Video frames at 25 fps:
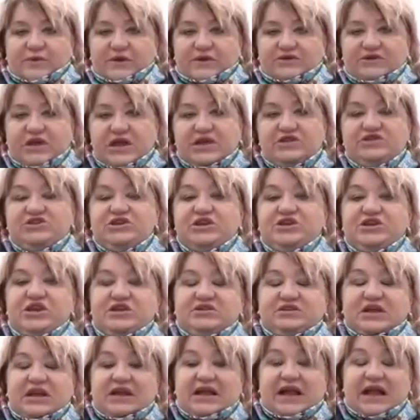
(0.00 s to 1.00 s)
ближайшие
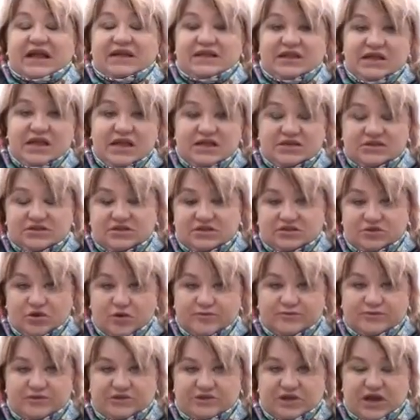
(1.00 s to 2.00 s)
несколько дней
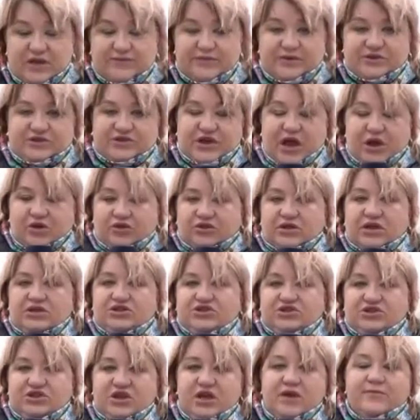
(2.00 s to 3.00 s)
синоптики обещают
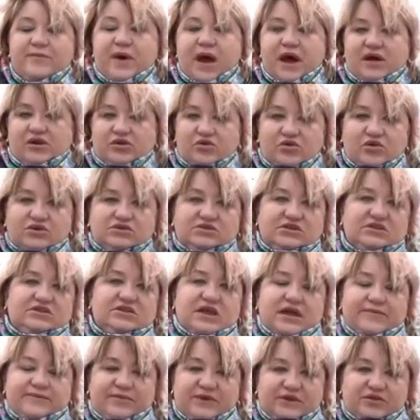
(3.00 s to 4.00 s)
ночные морозы
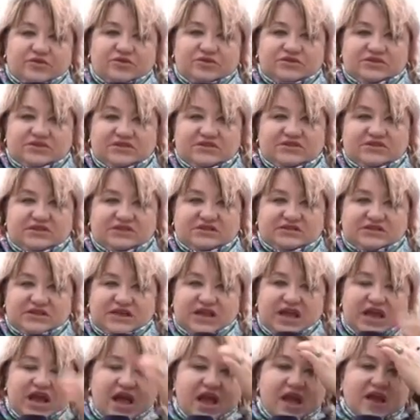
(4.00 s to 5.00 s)
до минус
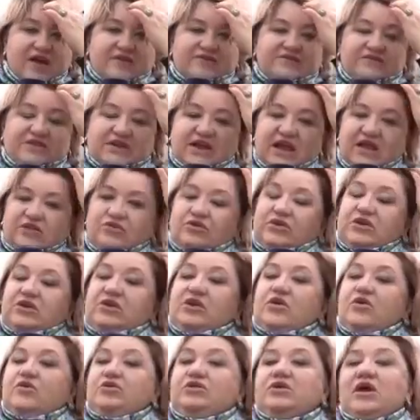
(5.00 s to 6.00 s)
10. В среду
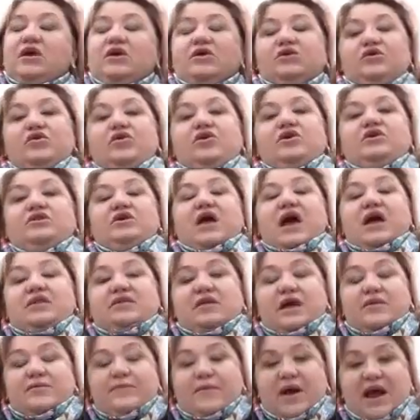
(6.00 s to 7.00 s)
регион накроет
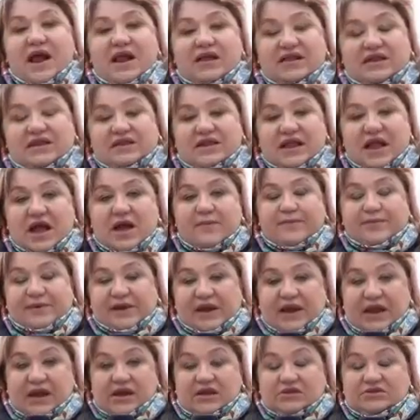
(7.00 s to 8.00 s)
аномальный для
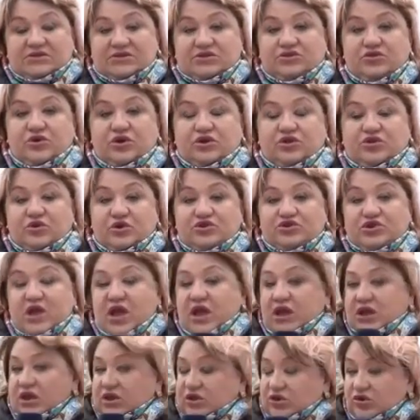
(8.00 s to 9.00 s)
апреля ледяной дождь.
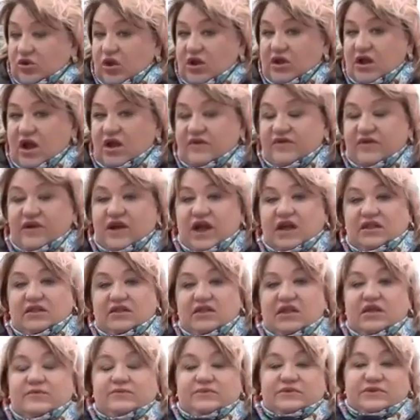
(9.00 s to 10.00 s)
И только к
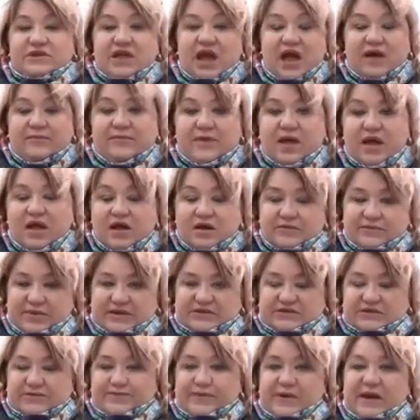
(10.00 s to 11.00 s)
выходным дням
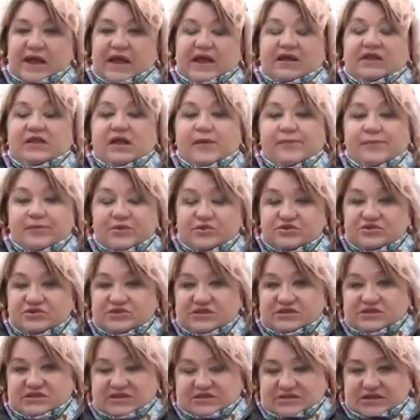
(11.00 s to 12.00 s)
потеплеет до плюс
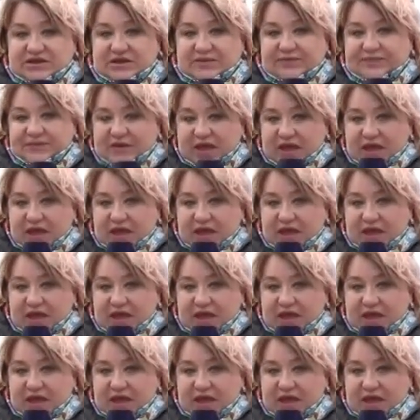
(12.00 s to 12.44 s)
10.